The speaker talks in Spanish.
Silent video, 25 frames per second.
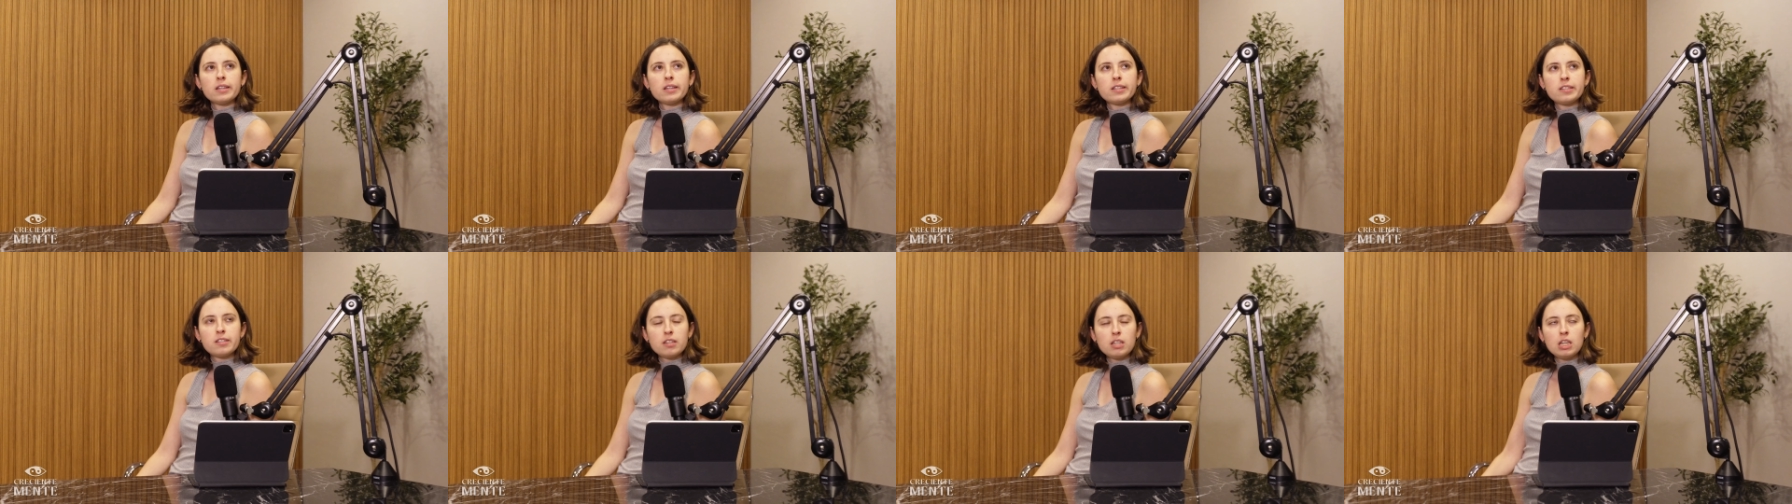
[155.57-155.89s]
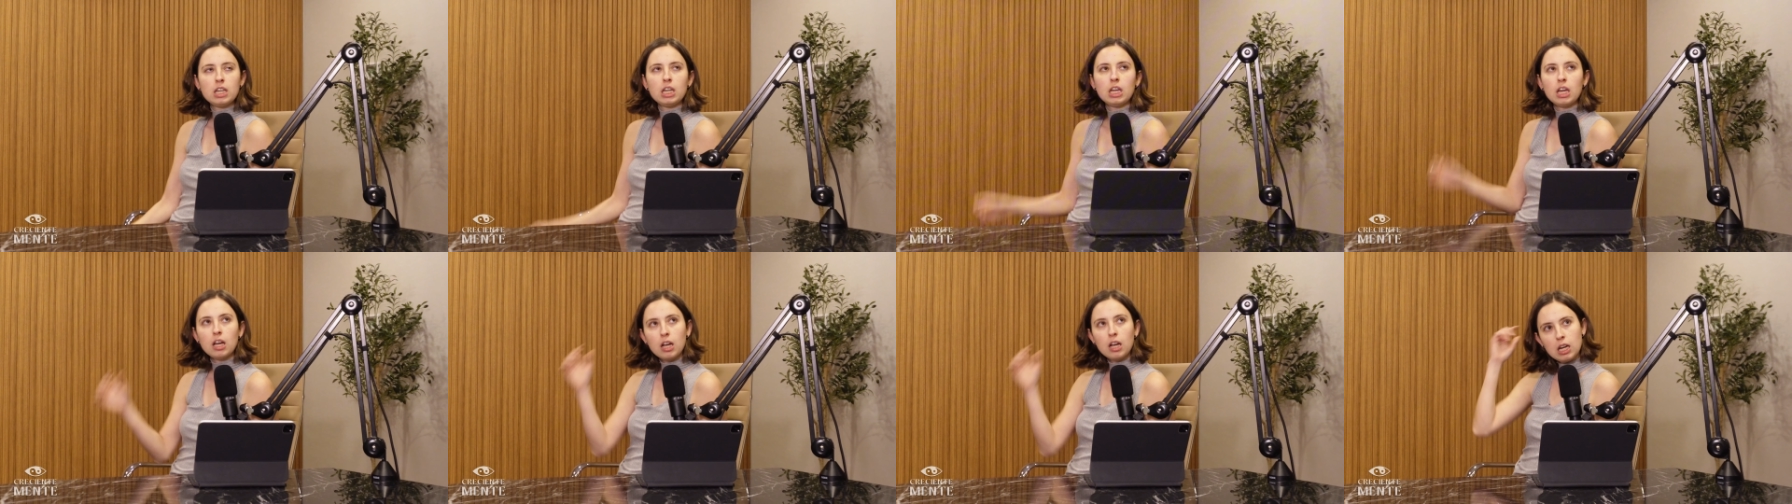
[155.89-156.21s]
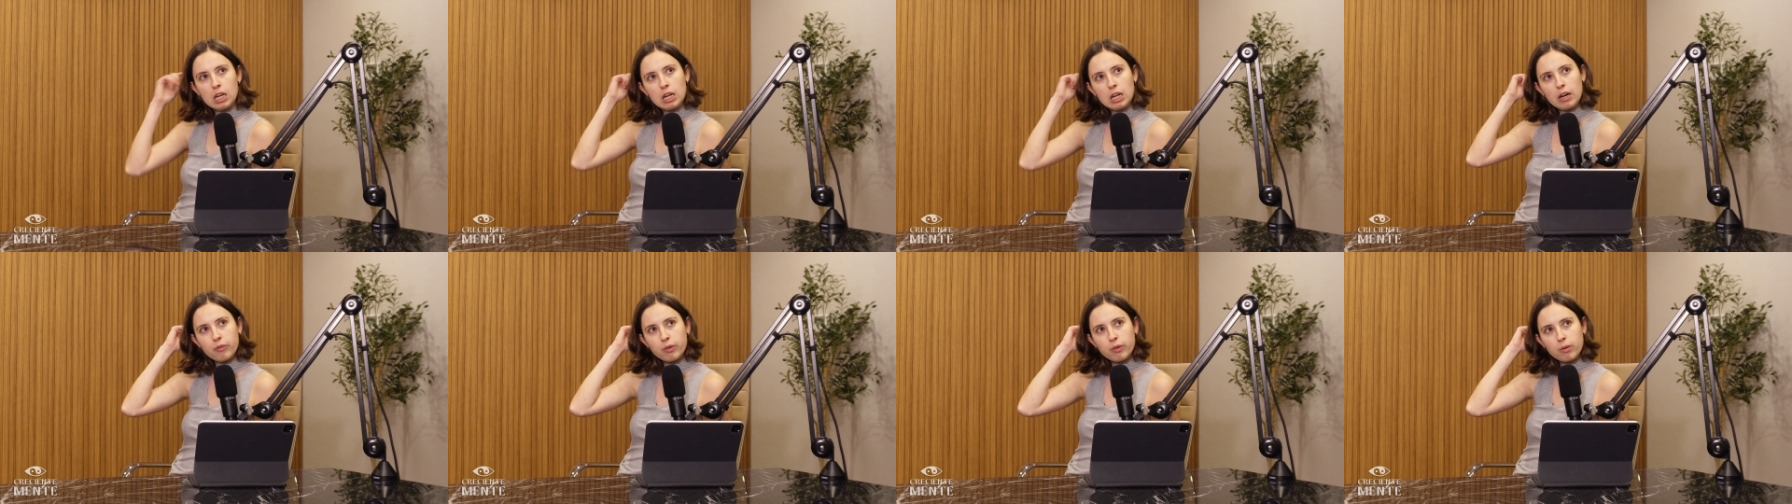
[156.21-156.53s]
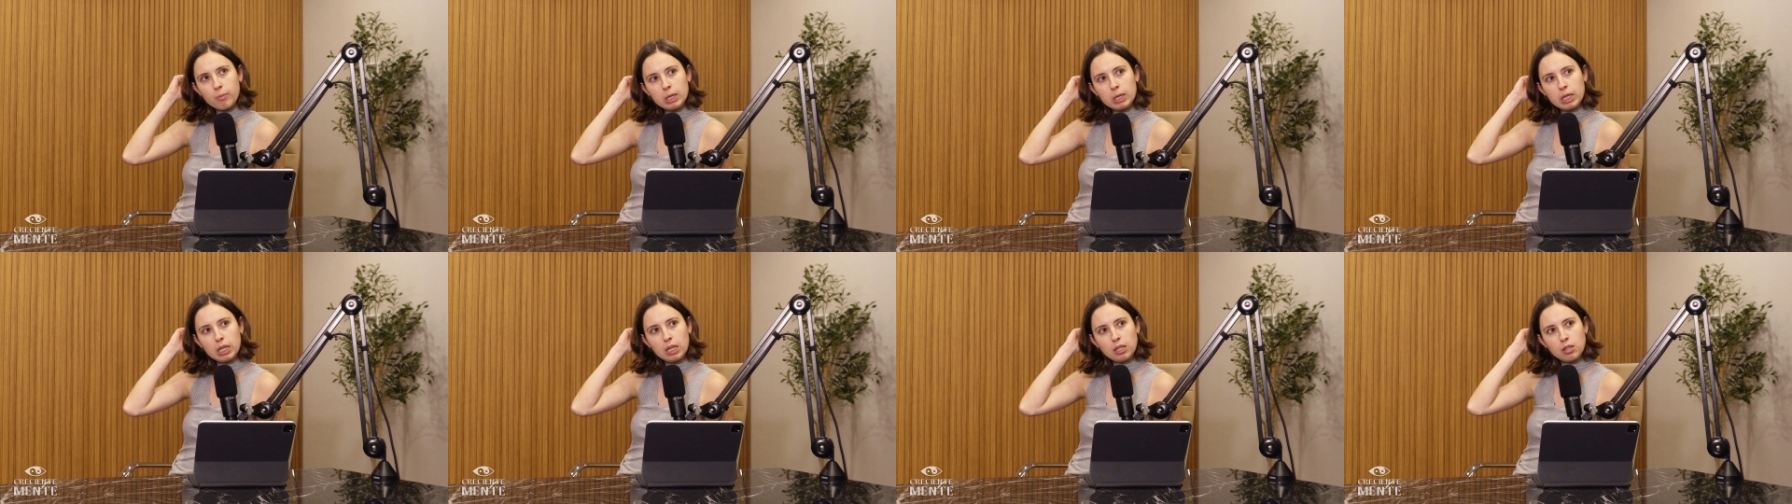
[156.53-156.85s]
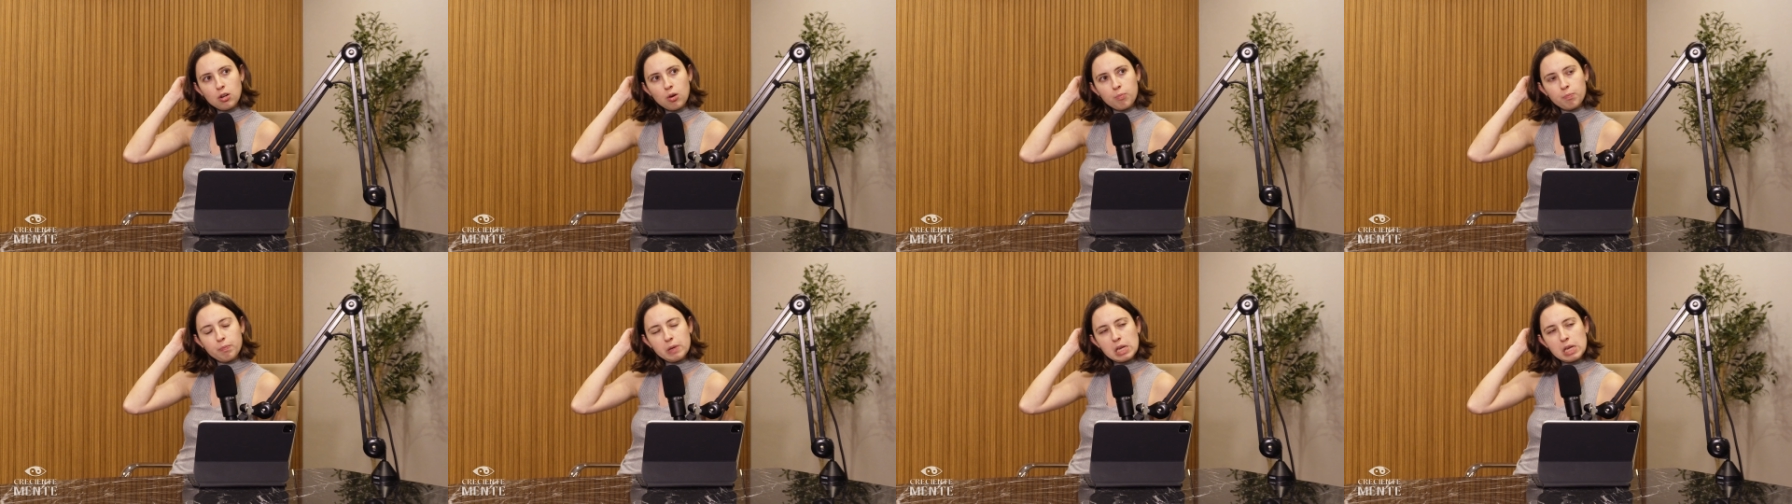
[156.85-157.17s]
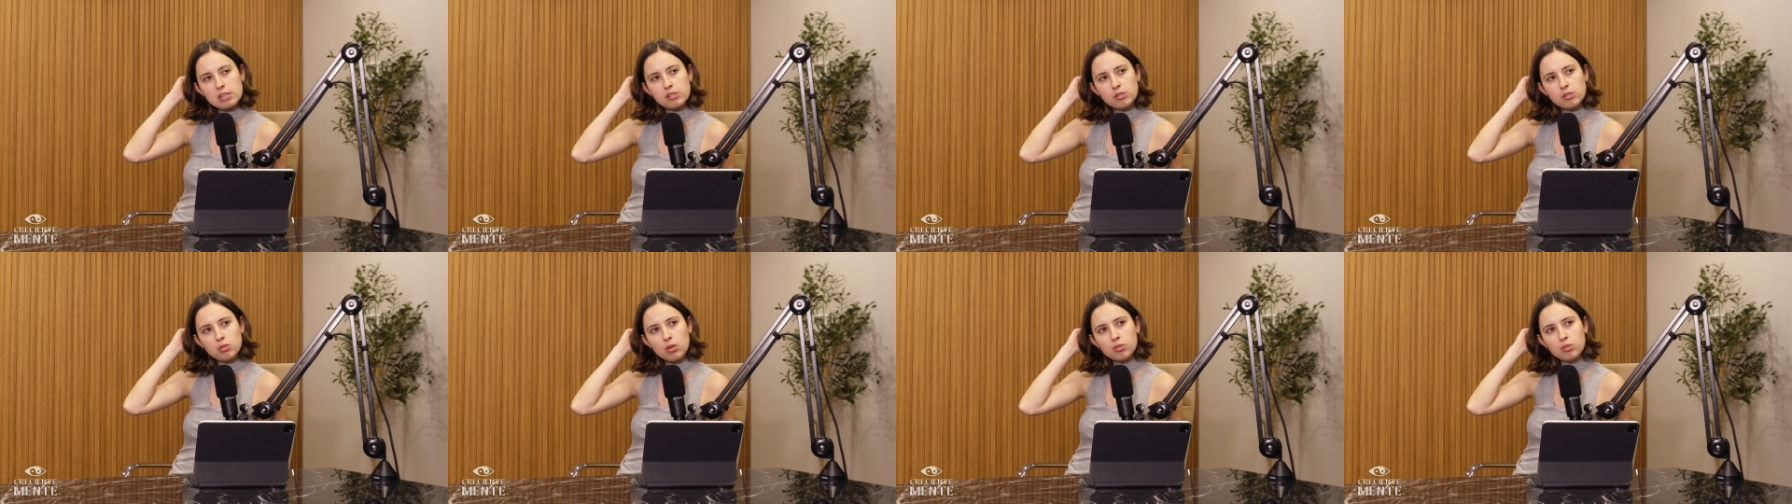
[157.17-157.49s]
Sí, la forma en que yo
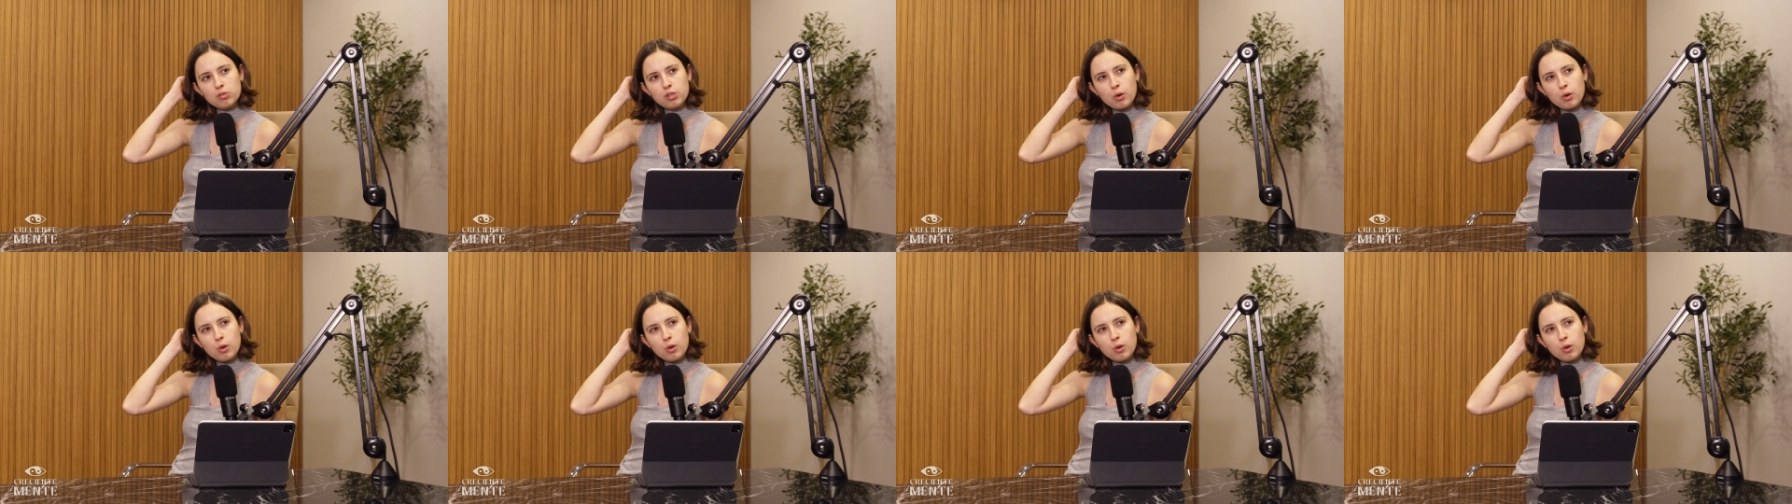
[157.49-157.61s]
pienso